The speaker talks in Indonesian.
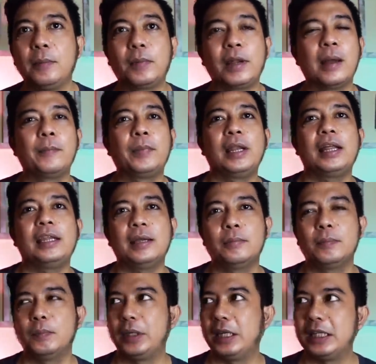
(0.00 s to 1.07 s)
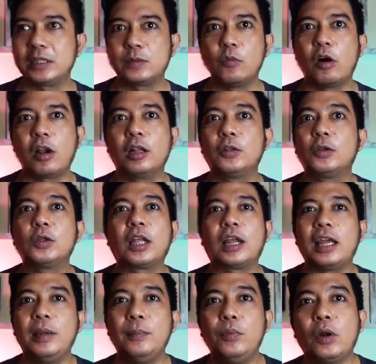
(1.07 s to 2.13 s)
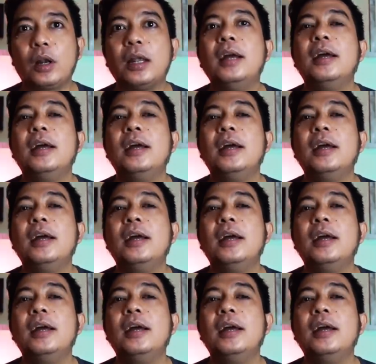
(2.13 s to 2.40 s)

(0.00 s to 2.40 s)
penampilan yang bikin semua orang terhibur